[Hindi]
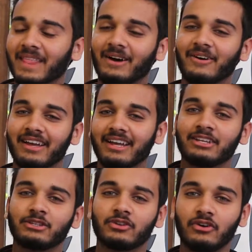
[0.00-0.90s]
ओके
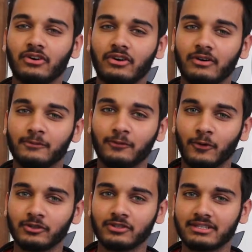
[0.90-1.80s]
सो
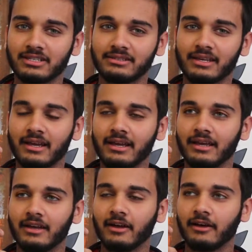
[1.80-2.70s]
वो जो चीज़ है
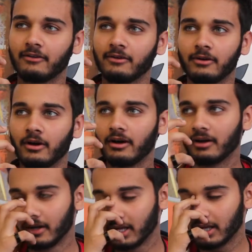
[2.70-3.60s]

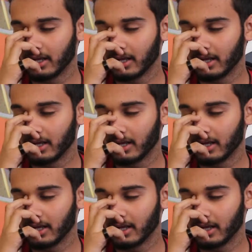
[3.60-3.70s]
uh,